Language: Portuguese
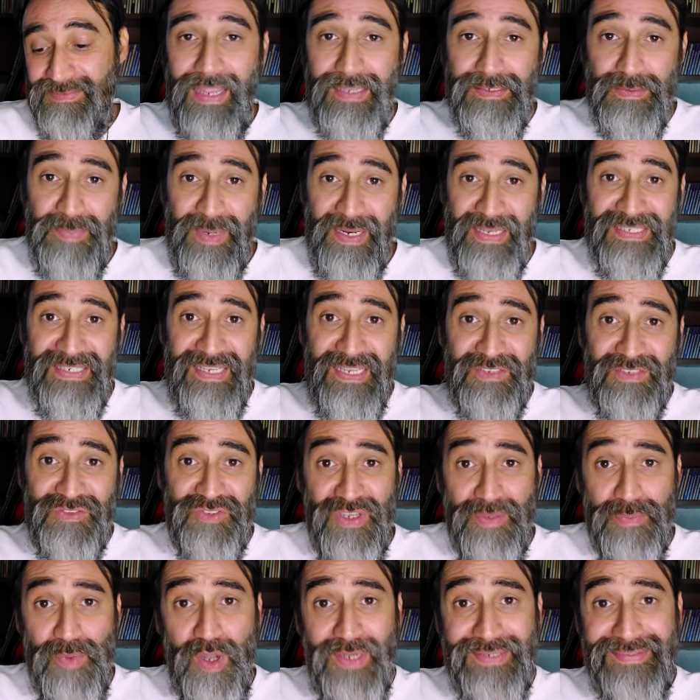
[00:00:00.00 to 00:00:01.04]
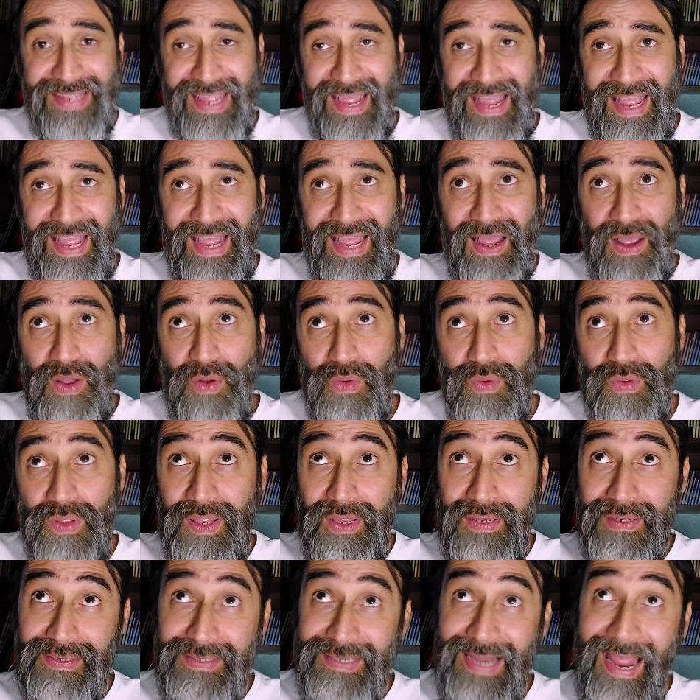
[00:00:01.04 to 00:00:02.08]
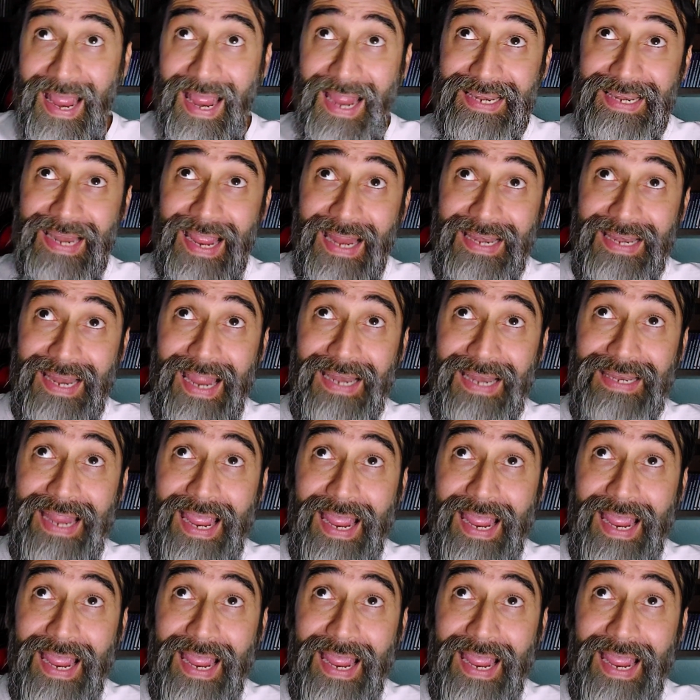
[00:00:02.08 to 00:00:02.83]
és presente imortal, lá lá lá